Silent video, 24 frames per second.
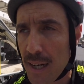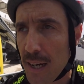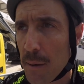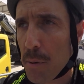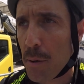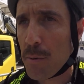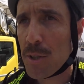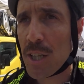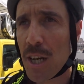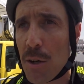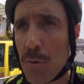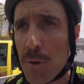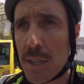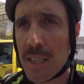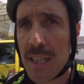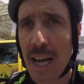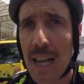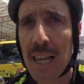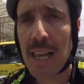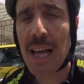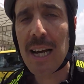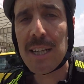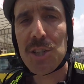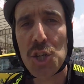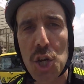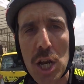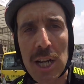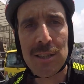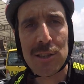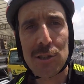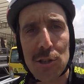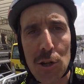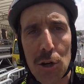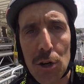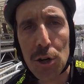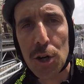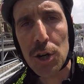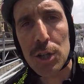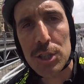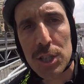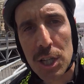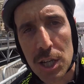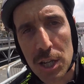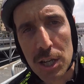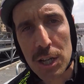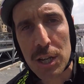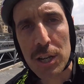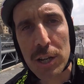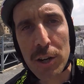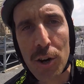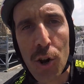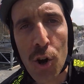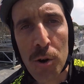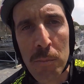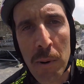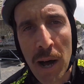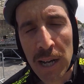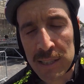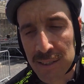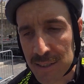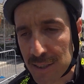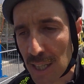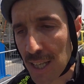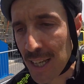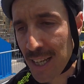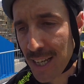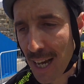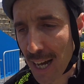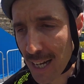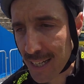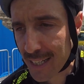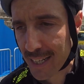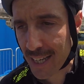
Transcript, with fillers: È proprio da qui, dal centro di Roma Antica,